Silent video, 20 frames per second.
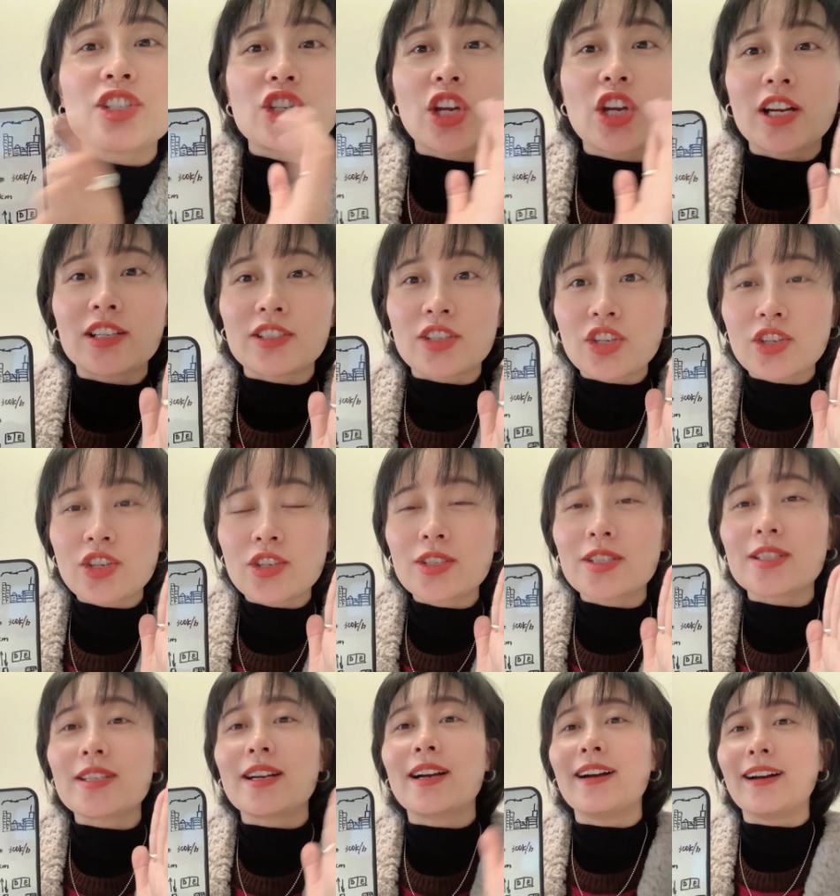城
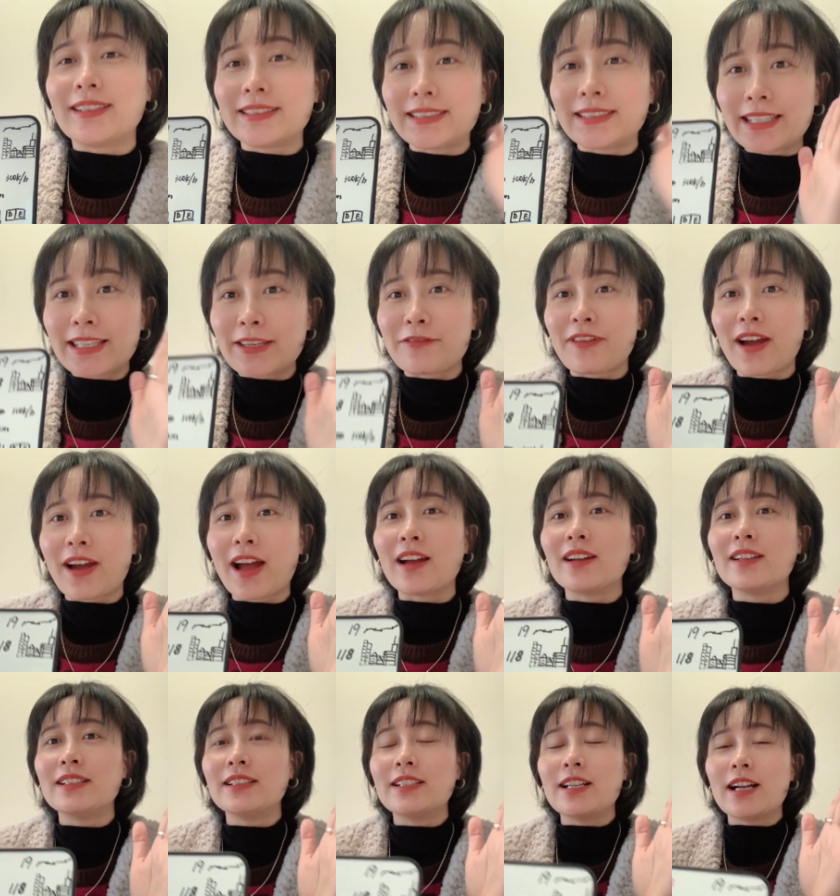市和地方
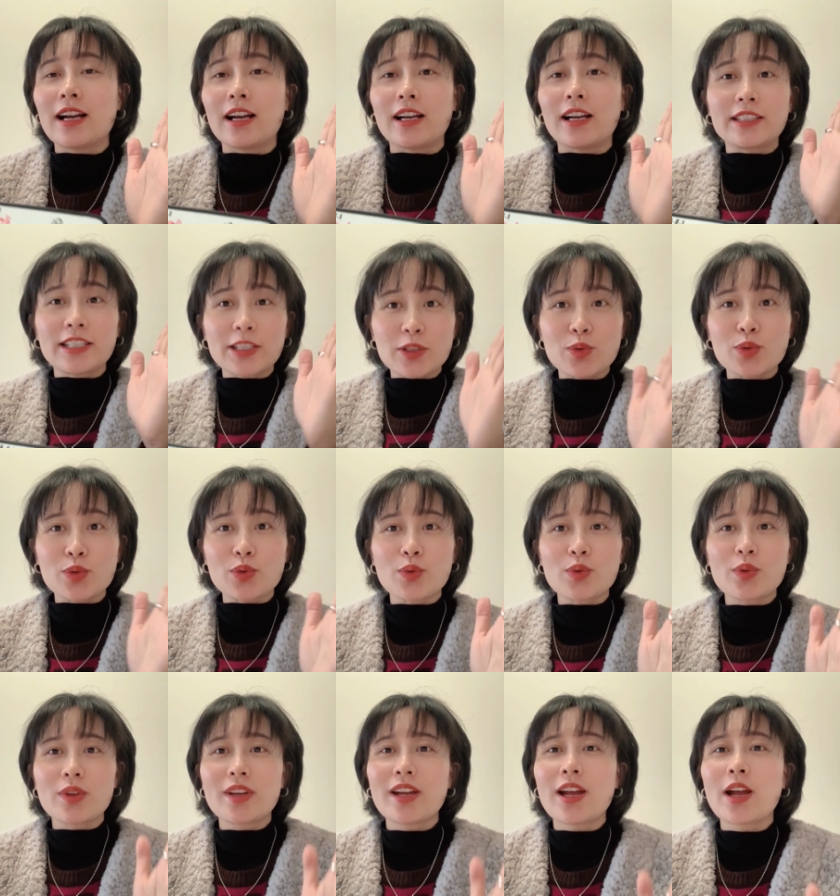和地
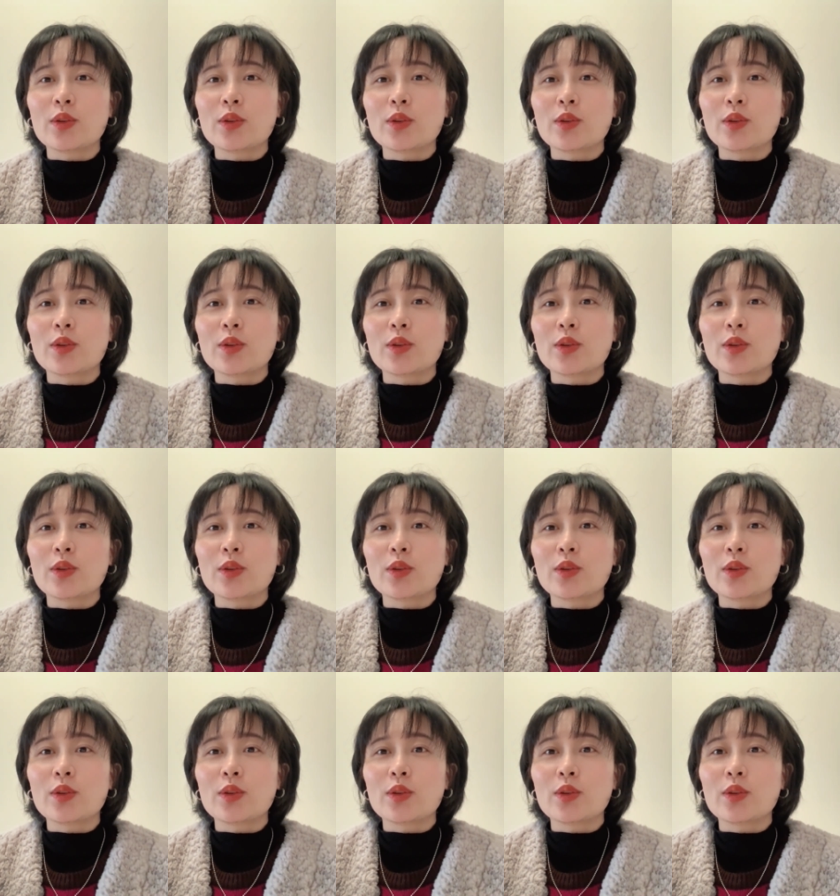区